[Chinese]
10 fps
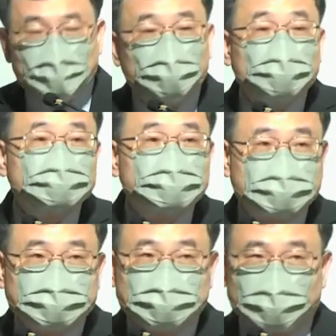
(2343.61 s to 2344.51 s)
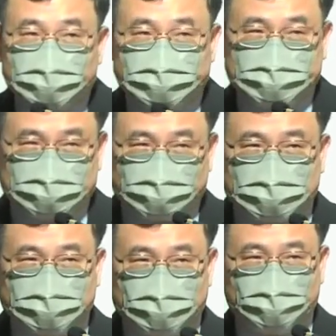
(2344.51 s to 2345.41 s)
不过这几节经文解释一
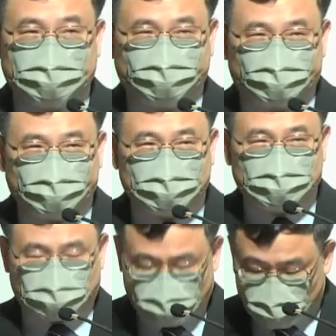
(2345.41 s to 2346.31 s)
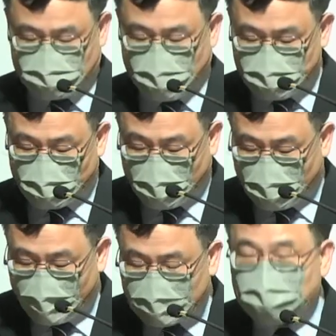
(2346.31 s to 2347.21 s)
下也很费事的啊，
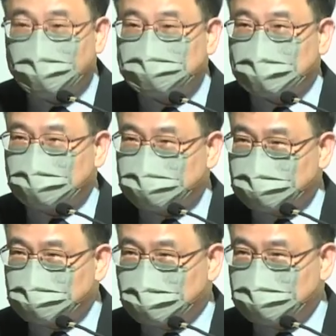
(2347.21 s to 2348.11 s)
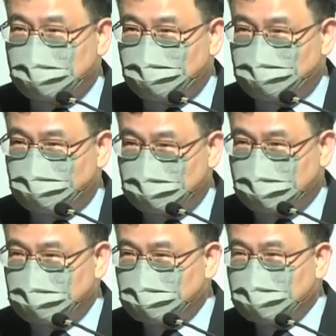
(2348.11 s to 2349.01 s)
特别三四跟三五节
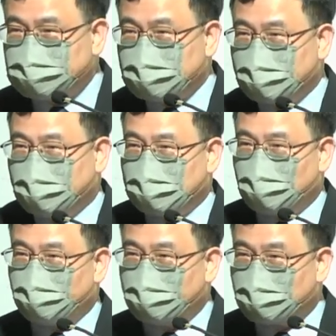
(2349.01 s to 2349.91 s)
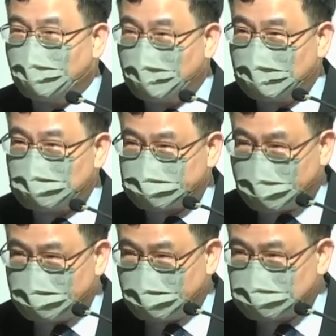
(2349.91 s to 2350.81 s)
讲这一切两个我没有呃
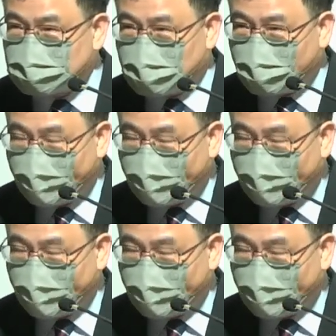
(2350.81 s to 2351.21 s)
加上颜色啊。